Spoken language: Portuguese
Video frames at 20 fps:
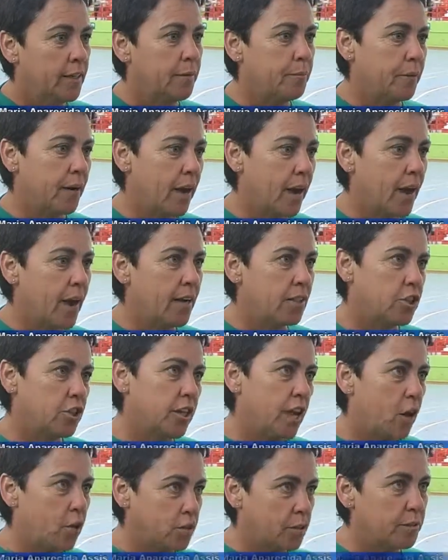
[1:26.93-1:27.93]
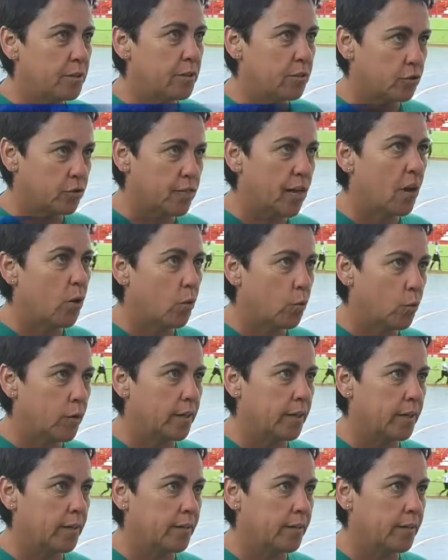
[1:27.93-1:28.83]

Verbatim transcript: e para tirar os meninos da rua,